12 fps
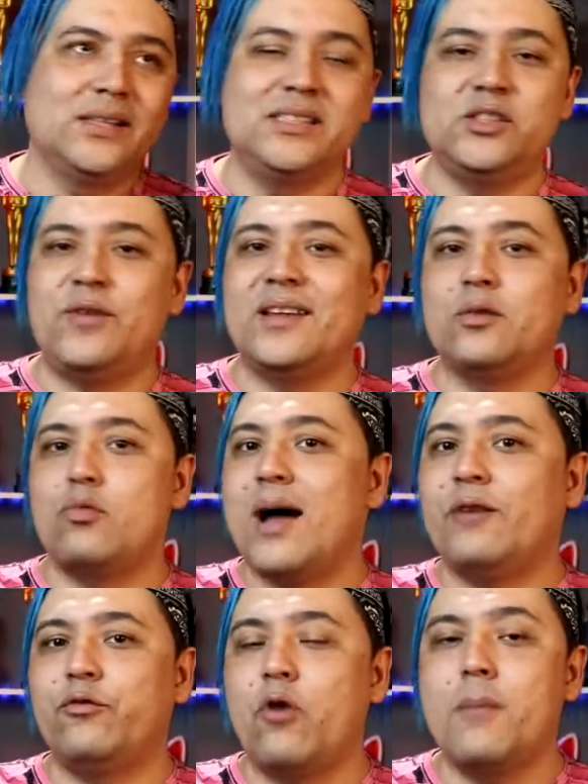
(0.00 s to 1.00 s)
a gente faz
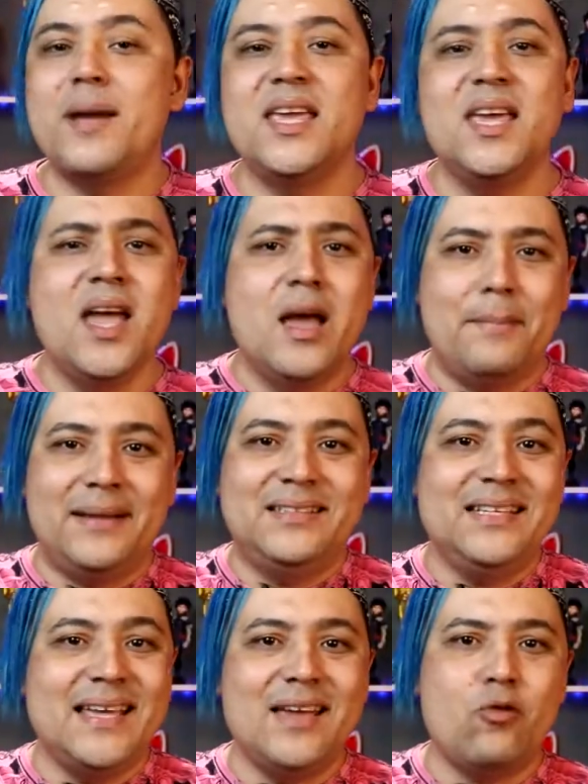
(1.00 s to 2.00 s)
alguma forma aí, mas
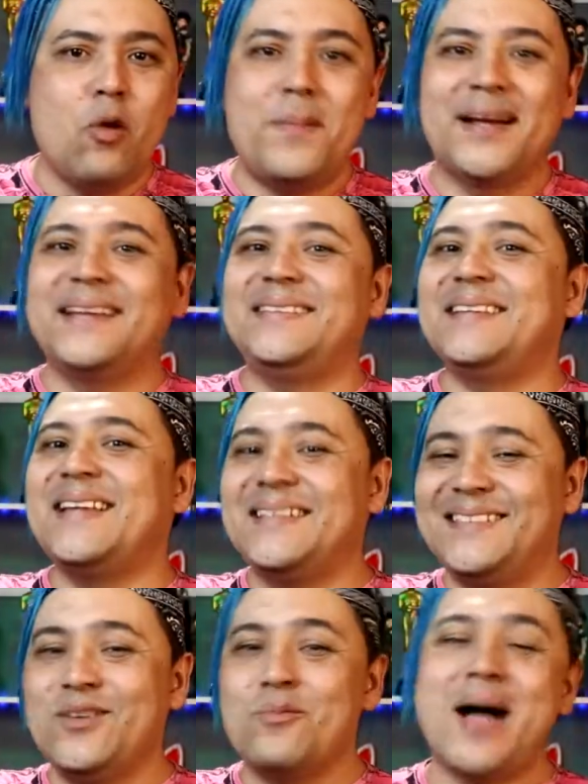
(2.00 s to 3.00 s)
ninguém compra aquele é
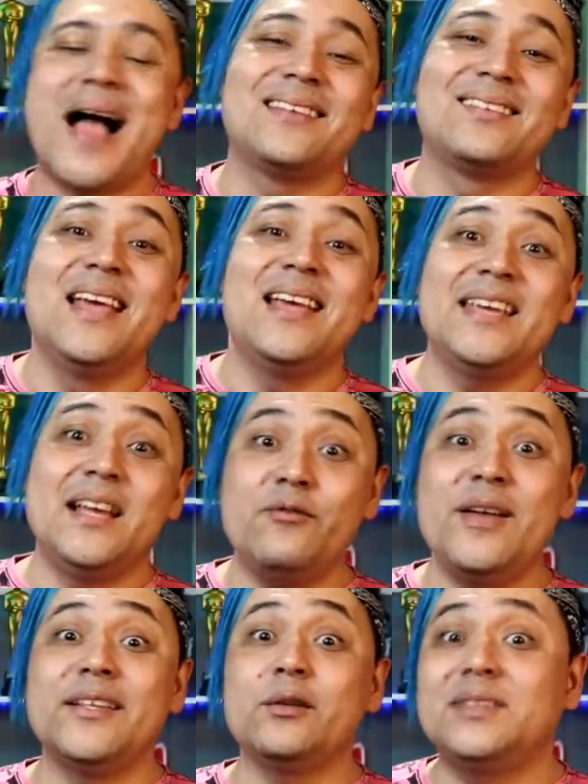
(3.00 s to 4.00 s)
CDzinho mais. E ele ele
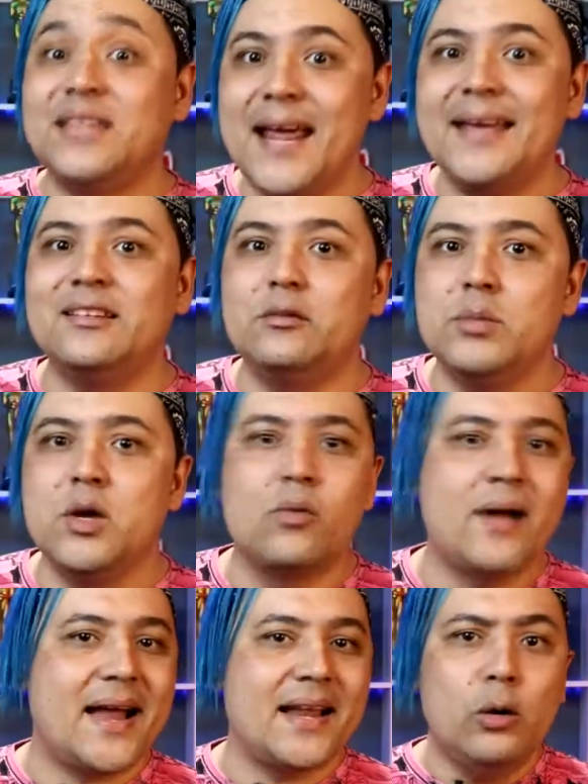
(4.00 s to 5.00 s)
vendeu 3 mil,
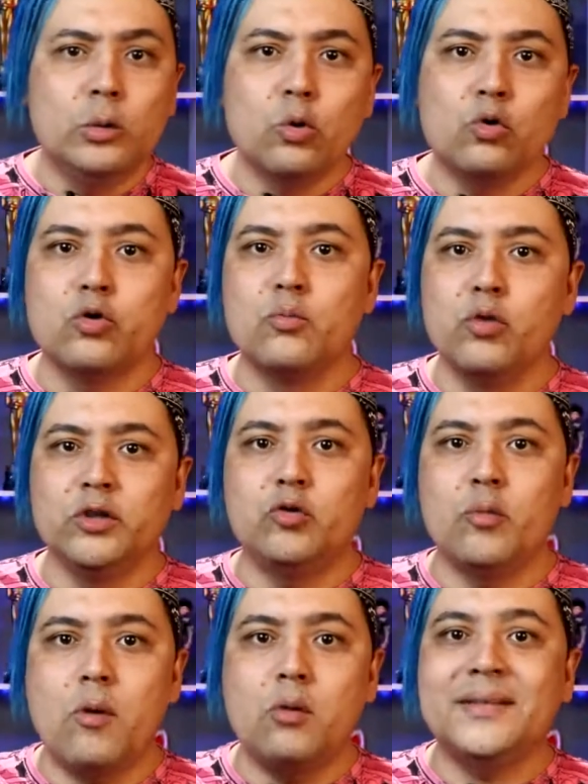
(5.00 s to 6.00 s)
cara. É um lucro
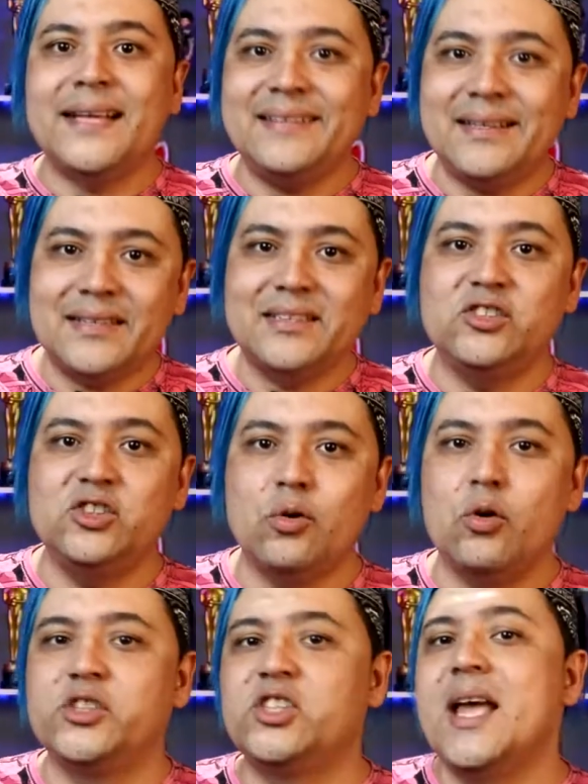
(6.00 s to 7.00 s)
muito bom nessa data de
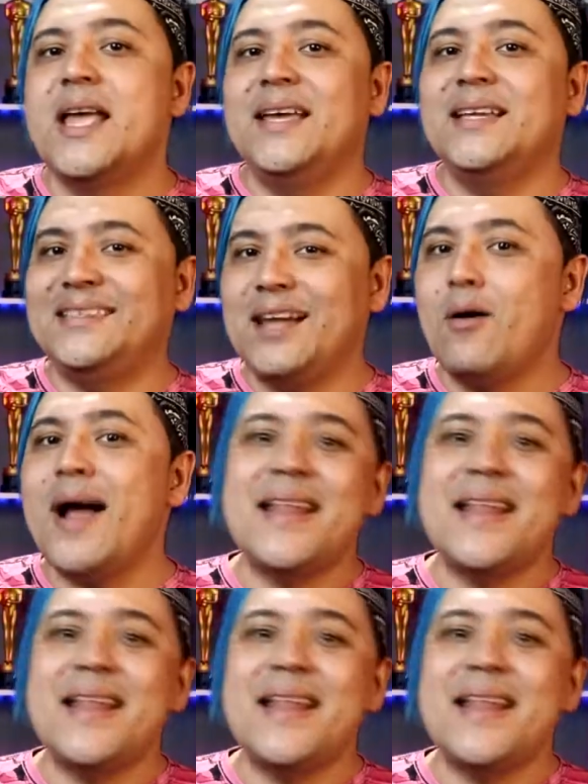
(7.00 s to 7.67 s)
hoje. Então,